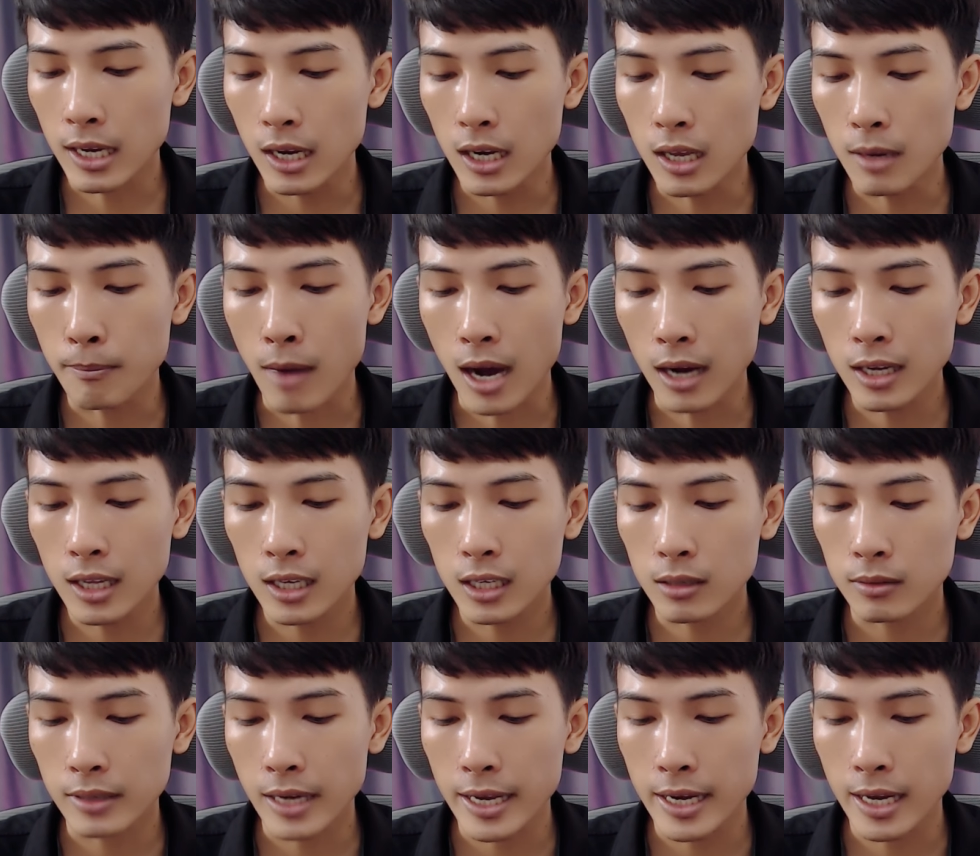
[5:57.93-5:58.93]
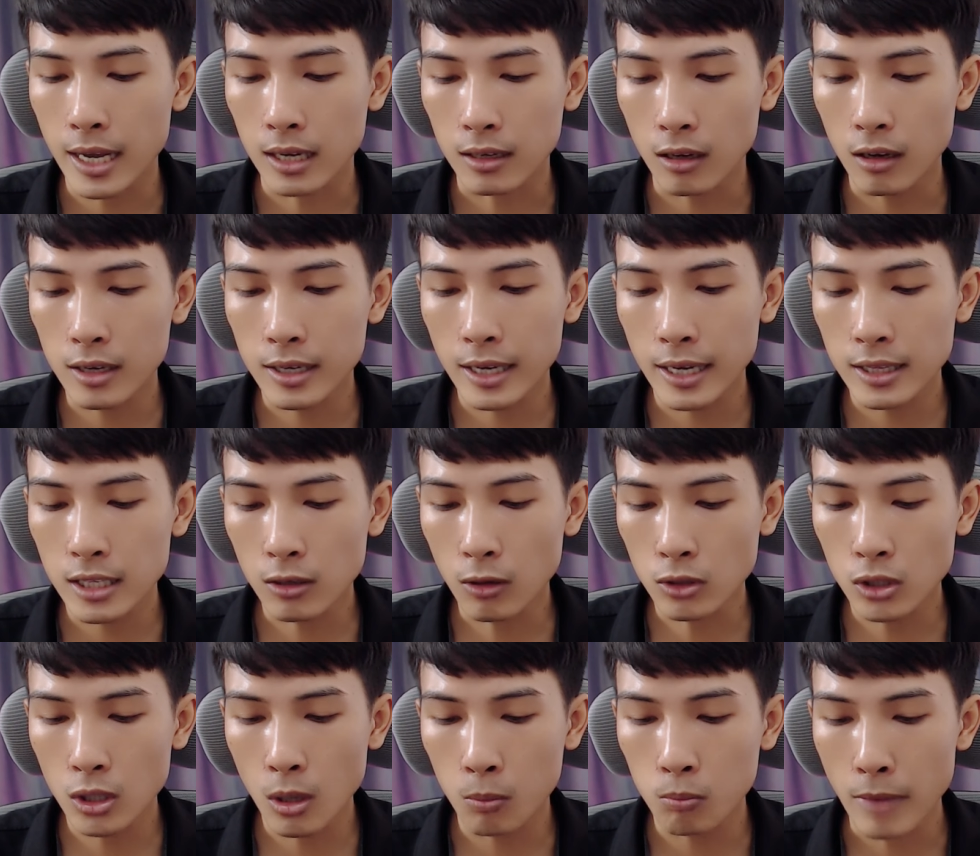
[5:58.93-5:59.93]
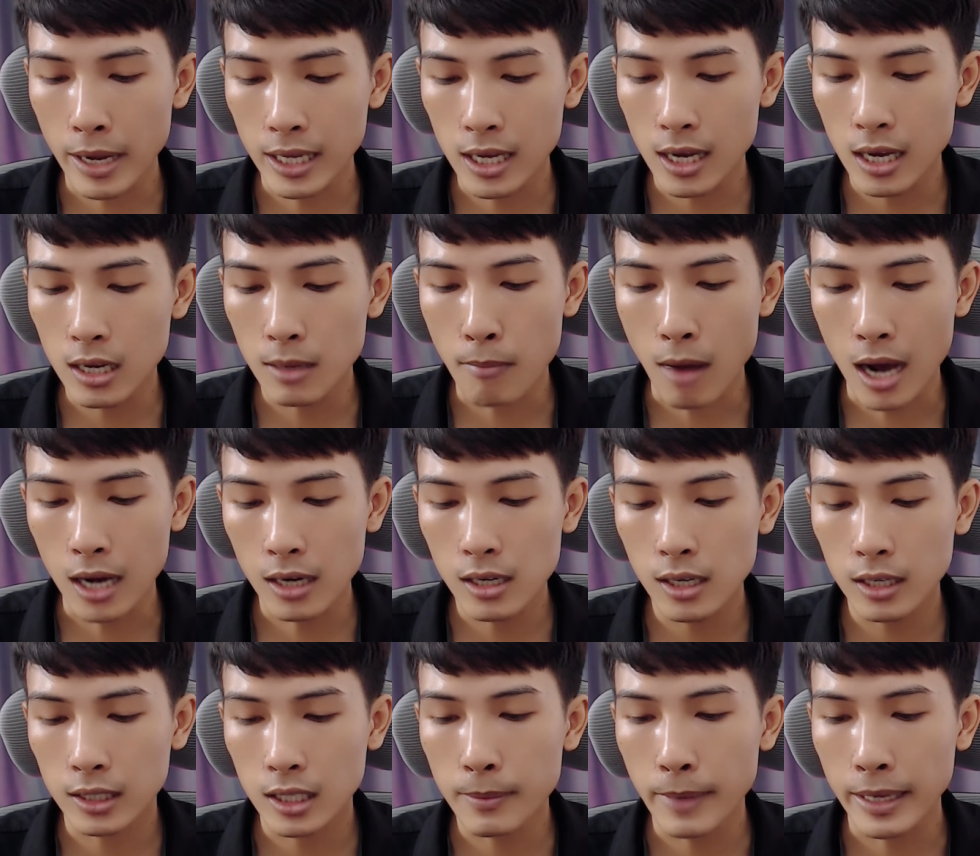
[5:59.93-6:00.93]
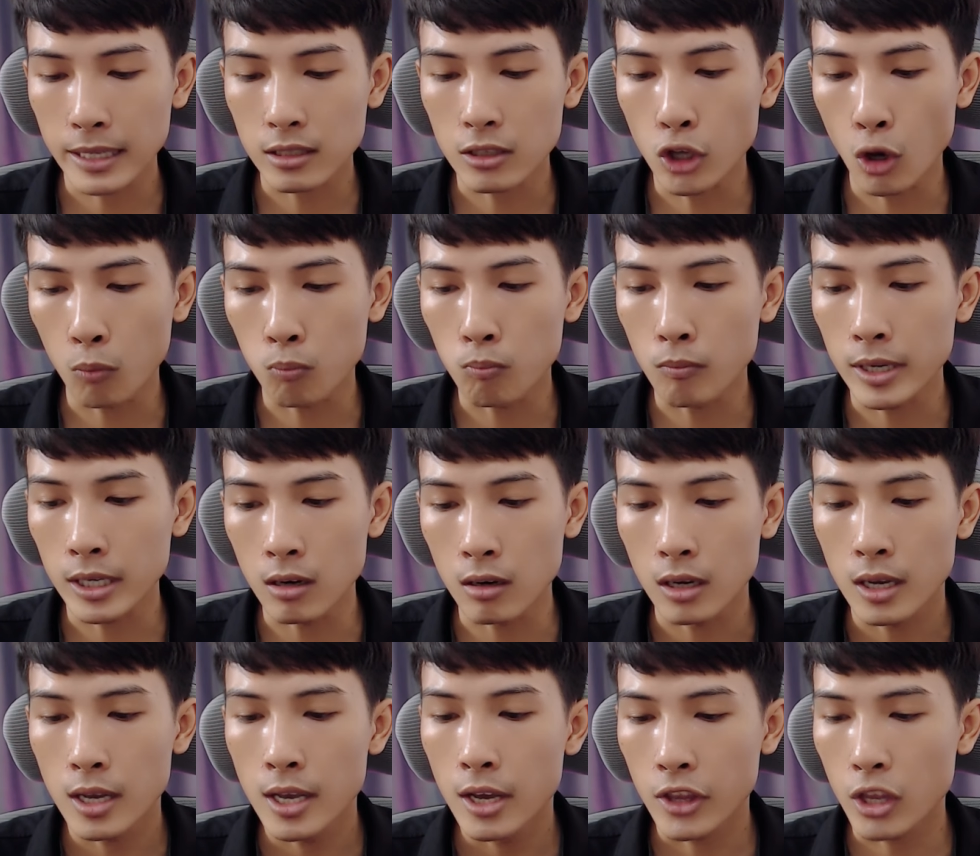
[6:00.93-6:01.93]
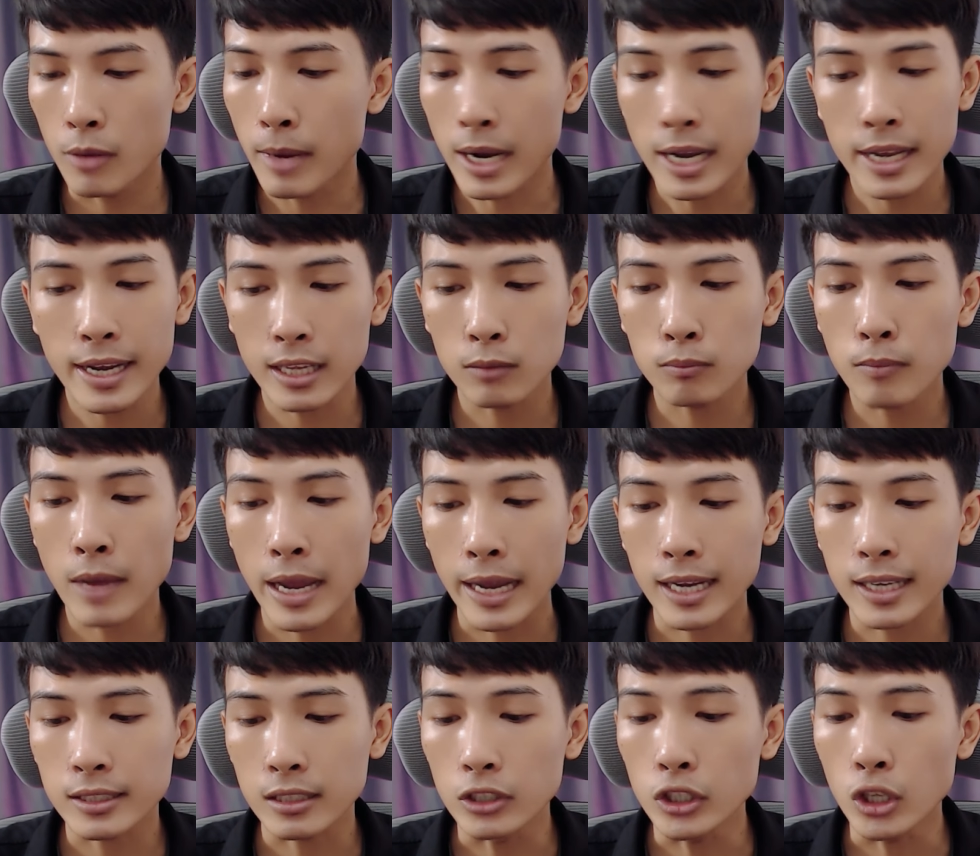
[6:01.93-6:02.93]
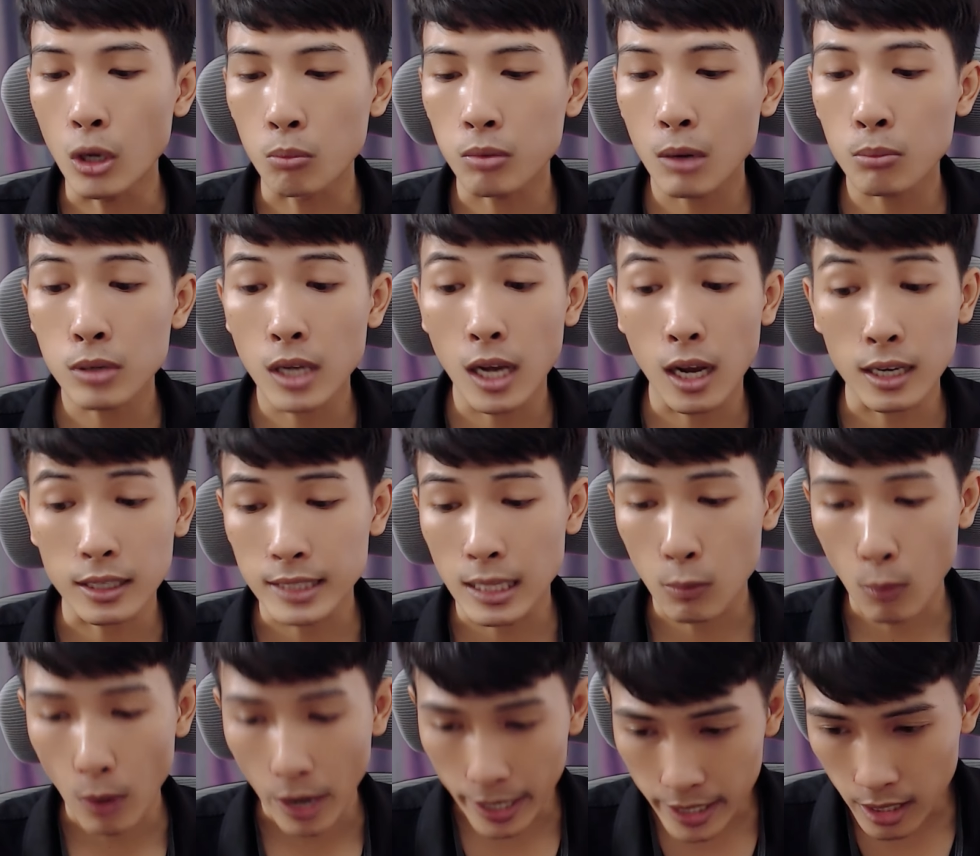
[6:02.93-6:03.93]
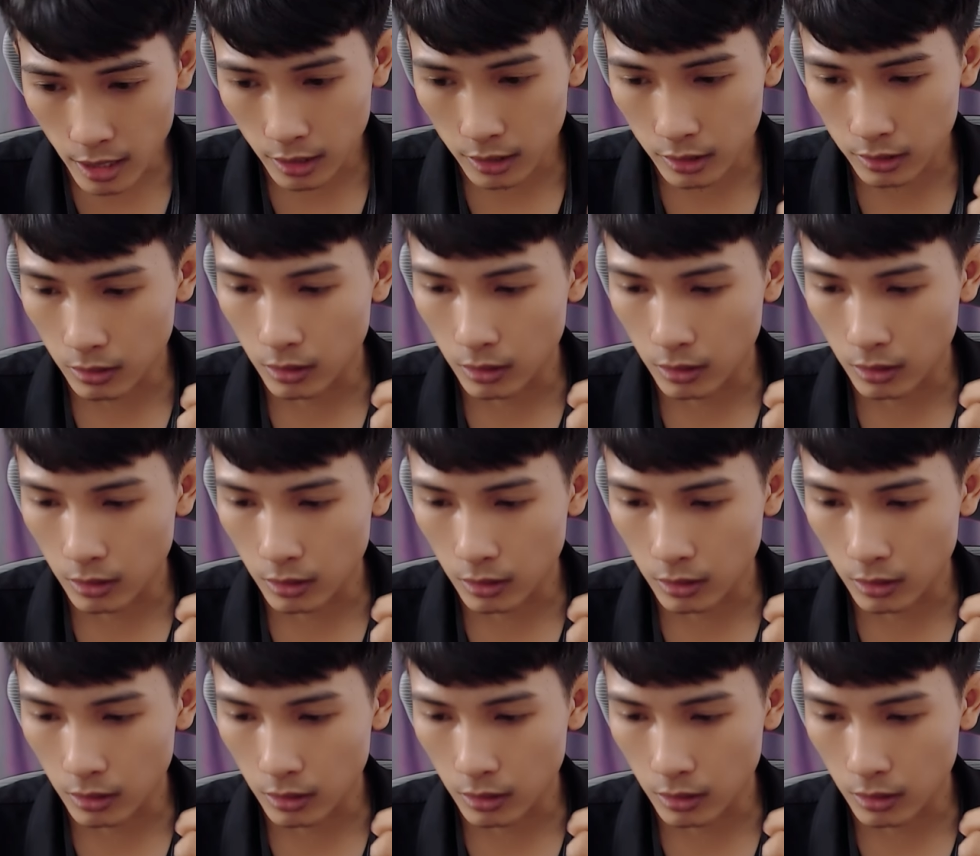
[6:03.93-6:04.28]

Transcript: là mở lên đây nè nó cái tiết toán chung bạn hãy là mở lên các bạn sử dụng bình thường nhưng mà cái này các bạn sử dụng không cần tài khoản nha và